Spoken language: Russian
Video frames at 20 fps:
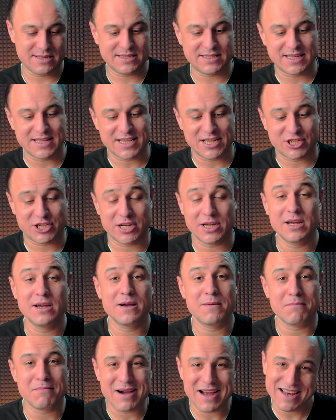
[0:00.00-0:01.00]
за наши
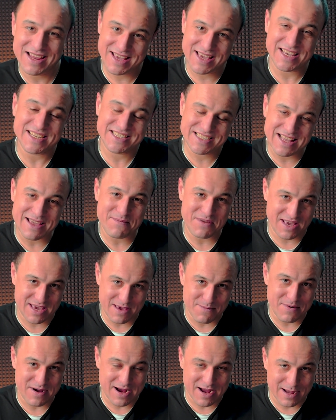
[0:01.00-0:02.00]
маленькие,
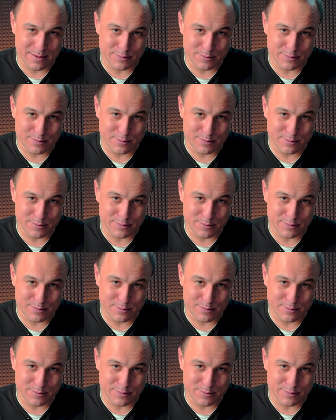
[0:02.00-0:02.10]
слабенькие пока